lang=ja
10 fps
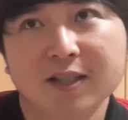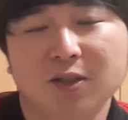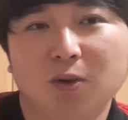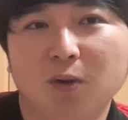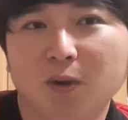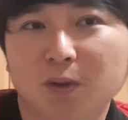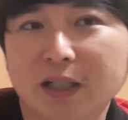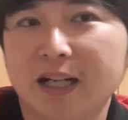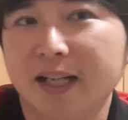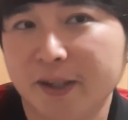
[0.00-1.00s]
そのこのお
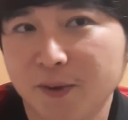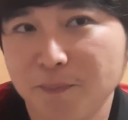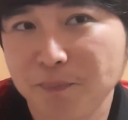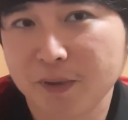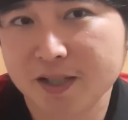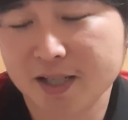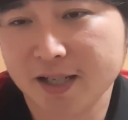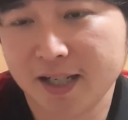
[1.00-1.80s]
互いの信